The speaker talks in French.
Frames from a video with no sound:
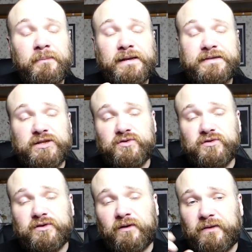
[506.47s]
Mais c'est
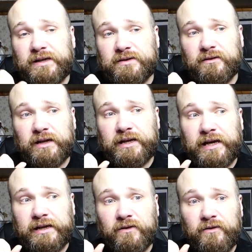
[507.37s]
juste qu'en fait, il
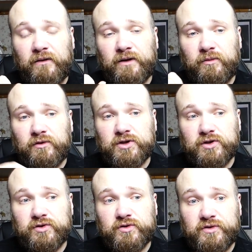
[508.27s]
y, a des fois vraiment,
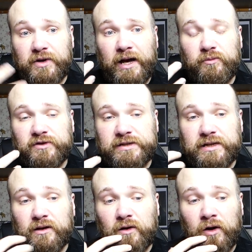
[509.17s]
je suis là à me
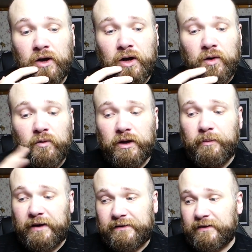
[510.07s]
dire oui,
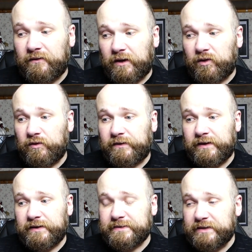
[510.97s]
bah, t'as des
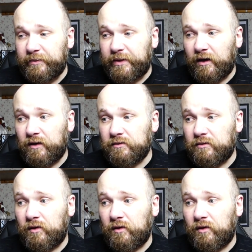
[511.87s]
facultés, c'est bien.